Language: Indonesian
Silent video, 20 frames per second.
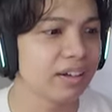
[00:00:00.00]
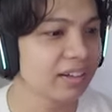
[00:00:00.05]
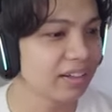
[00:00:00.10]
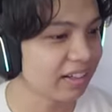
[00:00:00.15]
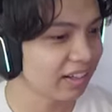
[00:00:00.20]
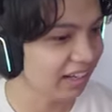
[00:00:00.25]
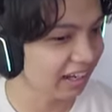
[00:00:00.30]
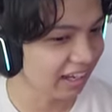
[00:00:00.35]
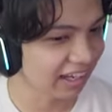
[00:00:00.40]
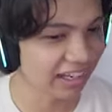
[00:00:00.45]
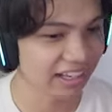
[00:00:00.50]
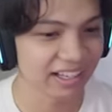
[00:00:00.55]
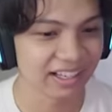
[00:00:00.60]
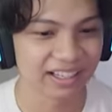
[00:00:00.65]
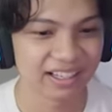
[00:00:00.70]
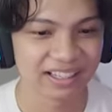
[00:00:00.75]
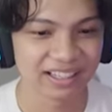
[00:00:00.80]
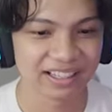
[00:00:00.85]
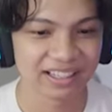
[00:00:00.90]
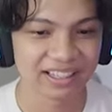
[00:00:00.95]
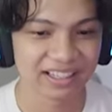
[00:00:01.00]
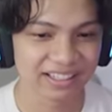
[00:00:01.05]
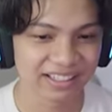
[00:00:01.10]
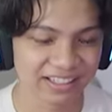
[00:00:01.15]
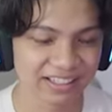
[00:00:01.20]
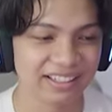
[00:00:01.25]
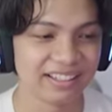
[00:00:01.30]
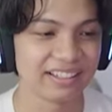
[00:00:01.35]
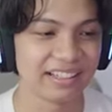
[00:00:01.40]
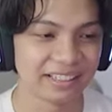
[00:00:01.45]
Nah,
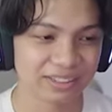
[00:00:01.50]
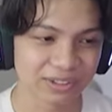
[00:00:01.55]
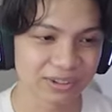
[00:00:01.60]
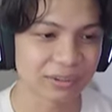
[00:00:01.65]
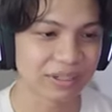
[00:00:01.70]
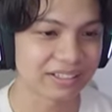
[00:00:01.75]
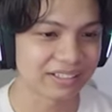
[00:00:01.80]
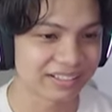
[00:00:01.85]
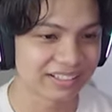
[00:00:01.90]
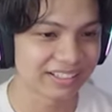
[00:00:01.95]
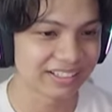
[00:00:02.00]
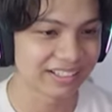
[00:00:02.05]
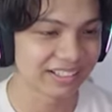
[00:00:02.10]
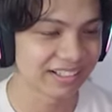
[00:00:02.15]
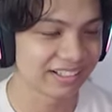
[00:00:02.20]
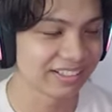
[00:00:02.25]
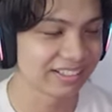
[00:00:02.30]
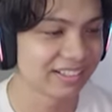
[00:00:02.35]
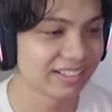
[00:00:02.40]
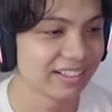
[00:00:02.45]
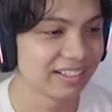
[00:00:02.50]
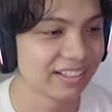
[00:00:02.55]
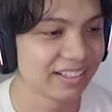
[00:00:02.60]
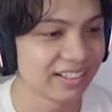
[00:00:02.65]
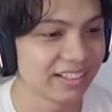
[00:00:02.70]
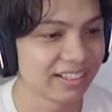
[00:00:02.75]
ini nih tekstur aslinya, guys.